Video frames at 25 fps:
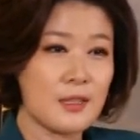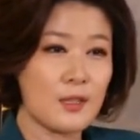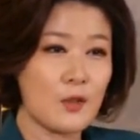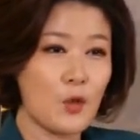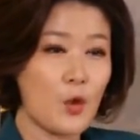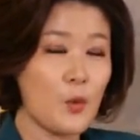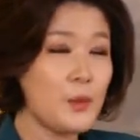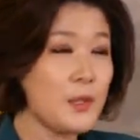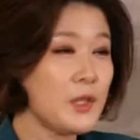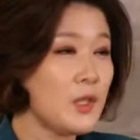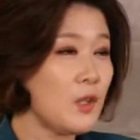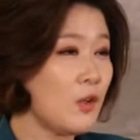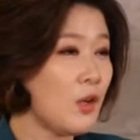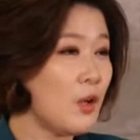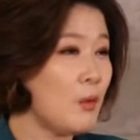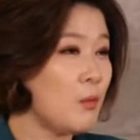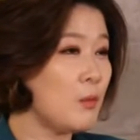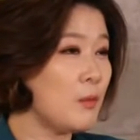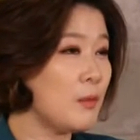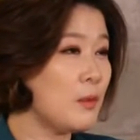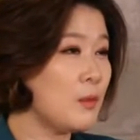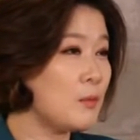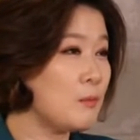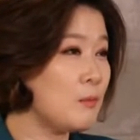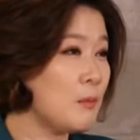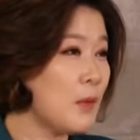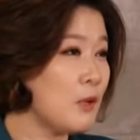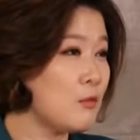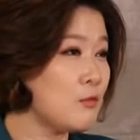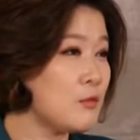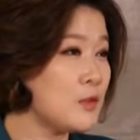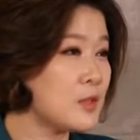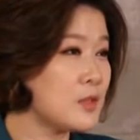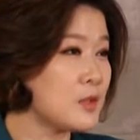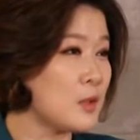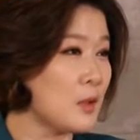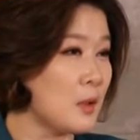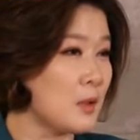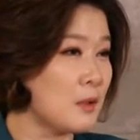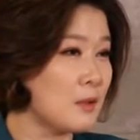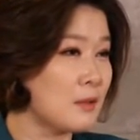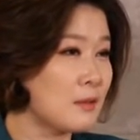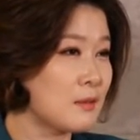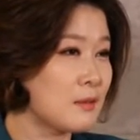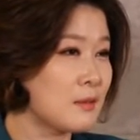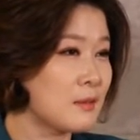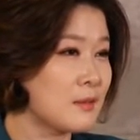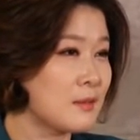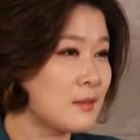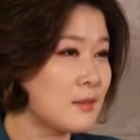코미디 영화 보면 막 웃죠?
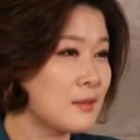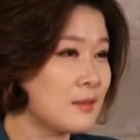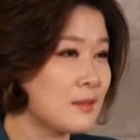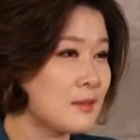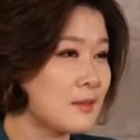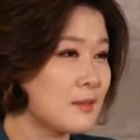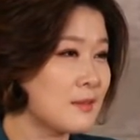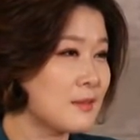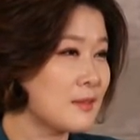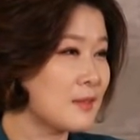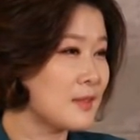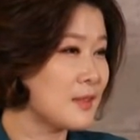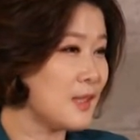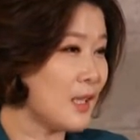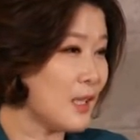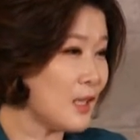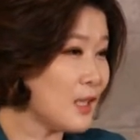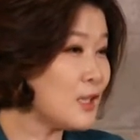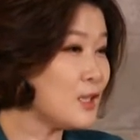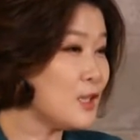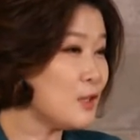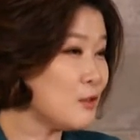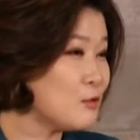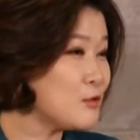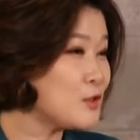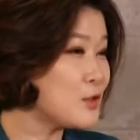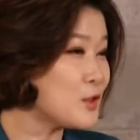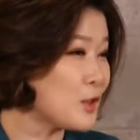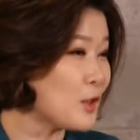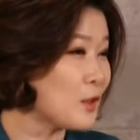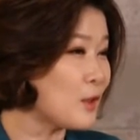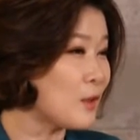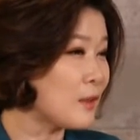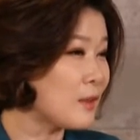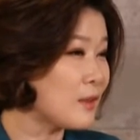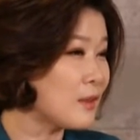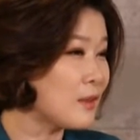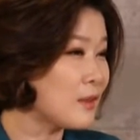깔깔대고 웃죠?